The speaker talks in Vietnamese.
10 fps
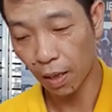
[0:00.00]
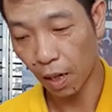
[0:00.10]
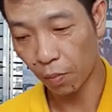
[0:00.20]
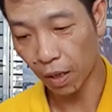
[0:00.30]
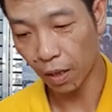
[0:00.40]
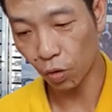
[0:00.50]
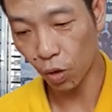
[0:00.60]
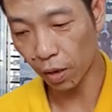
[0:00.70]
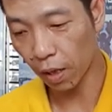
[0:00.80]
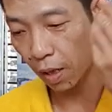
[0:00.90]
Hồng biết đường
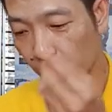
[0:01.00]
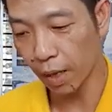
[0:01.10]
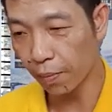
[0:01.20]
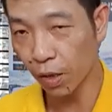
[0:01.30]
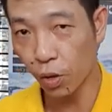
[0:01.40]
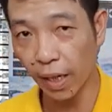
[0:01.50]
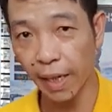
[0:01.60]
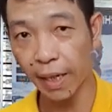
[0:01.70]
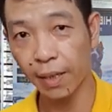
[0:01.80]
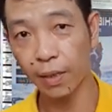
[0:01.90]
xuống rồi không? Tím đi xuống
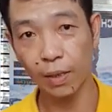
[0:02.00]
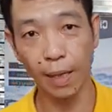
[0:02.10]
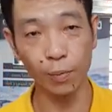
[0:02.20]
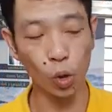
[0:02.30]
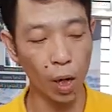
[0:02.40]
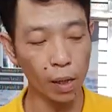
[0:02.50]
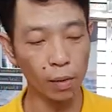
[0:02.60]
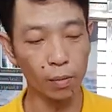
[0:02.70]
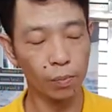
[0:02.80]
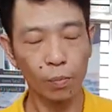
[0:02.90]
đi. Tím xuống.
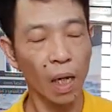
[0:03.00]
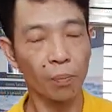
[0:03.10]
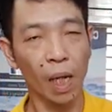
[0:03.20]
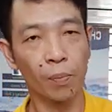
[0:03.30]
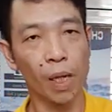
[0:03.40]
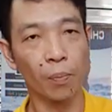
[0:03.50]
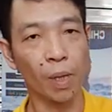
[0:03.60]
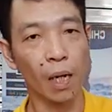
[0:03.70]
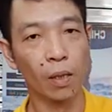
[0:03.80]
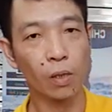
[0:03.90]

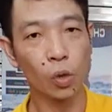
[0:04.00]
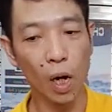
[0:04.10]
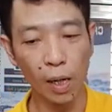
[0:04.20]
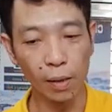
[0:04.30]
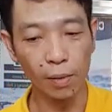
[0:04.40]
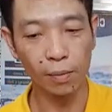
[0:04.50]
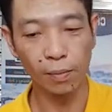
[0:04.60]
Xuống.